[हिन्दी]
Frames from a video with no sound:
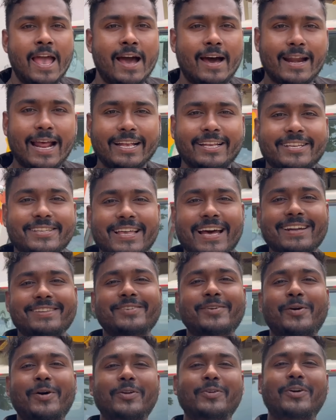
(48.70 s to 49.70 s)
राजस्थान से
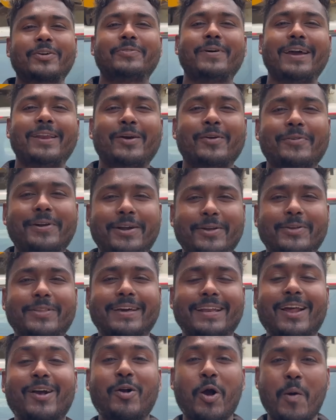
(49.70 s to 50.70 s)
कौन कौन भाई लोग वीडियो देख
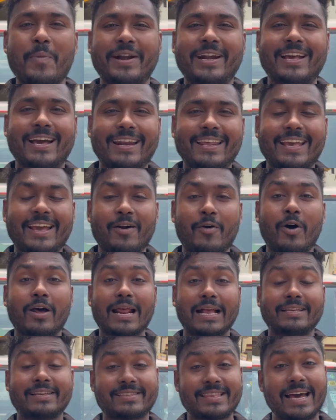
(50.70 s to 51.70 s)
रहे हैं कमेंट करिए और
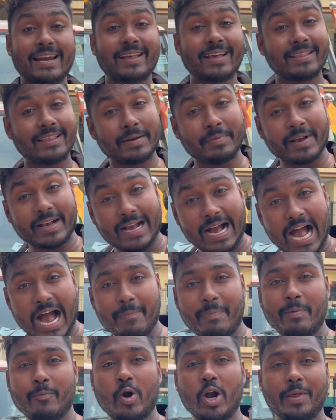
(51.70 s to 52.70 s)
राजस्थान के अंदर में कहाँ
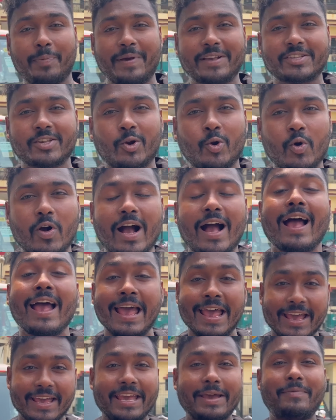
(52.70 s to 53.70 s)
पे मॉडिफिकेशन होगा
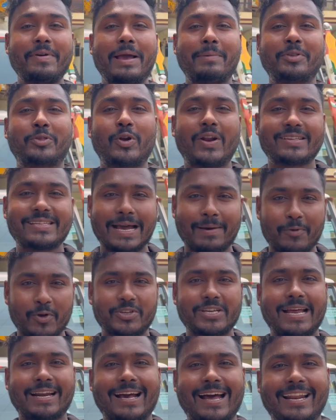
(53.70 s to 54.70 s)
ये भी हमें थोड़ा सा आप लोग
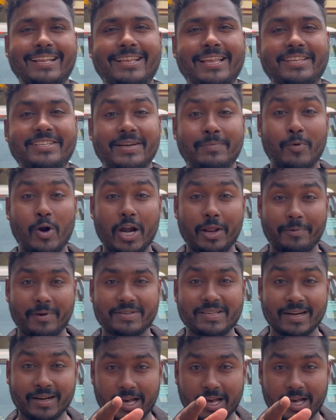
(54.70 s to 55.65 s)
जानकारी दे दीजिए मॉडिफिकेशन